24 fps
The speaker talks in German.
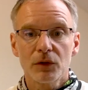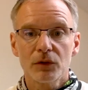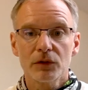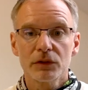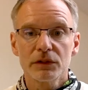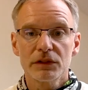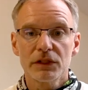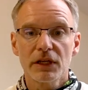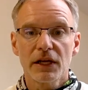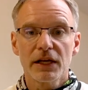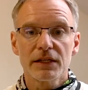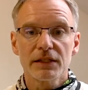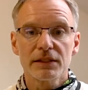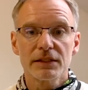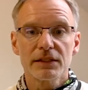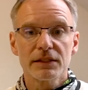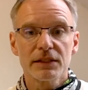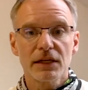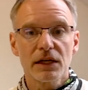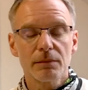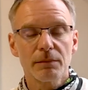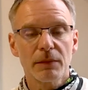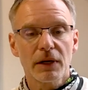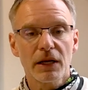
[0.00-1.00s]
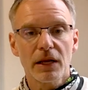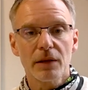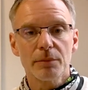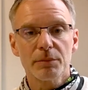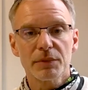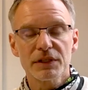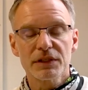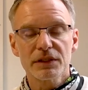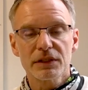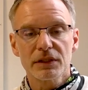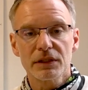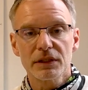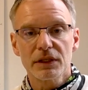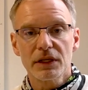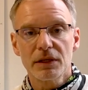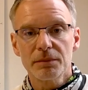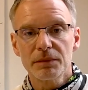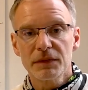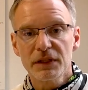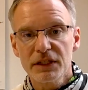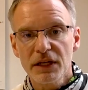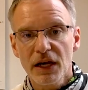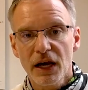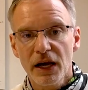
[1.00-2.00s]
uns die ganzen Sachen mal ein bisschen im
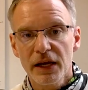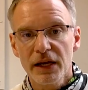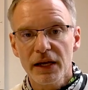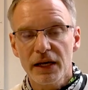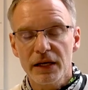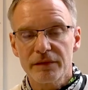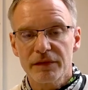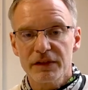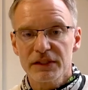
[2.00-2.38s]
Detail an.